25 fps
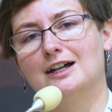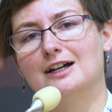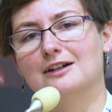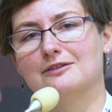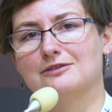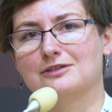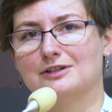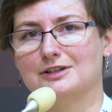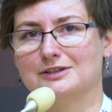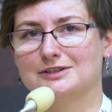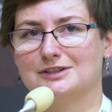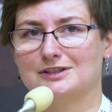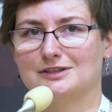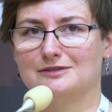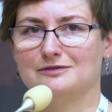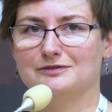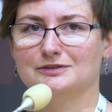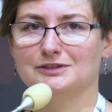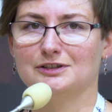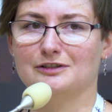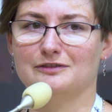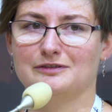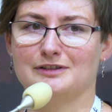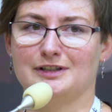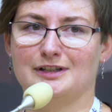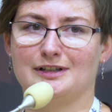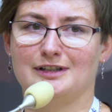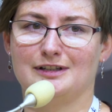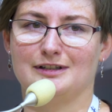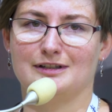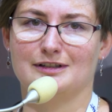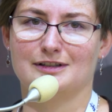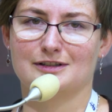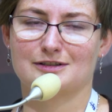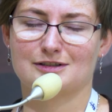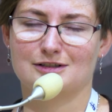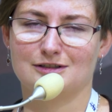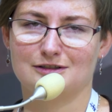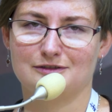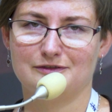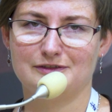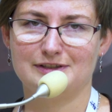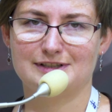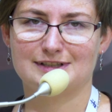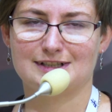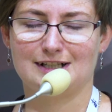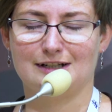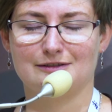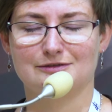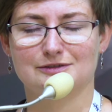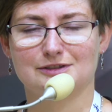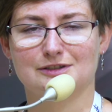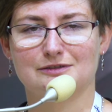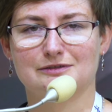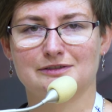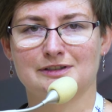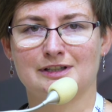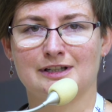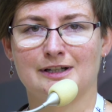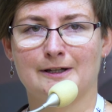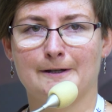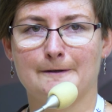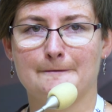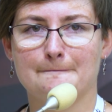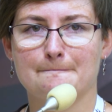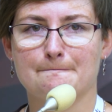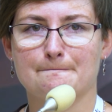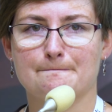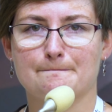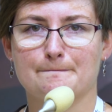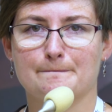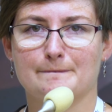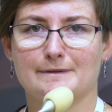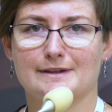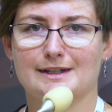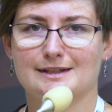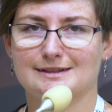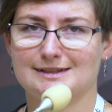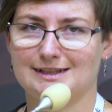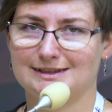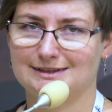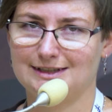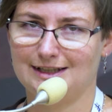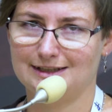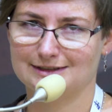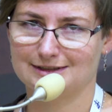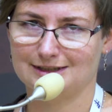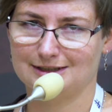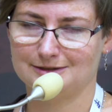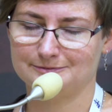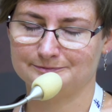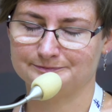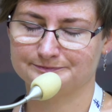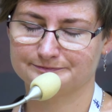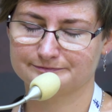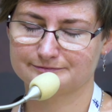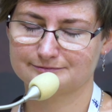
wchodzić w nowe środowiska, w nowe mm, zadania,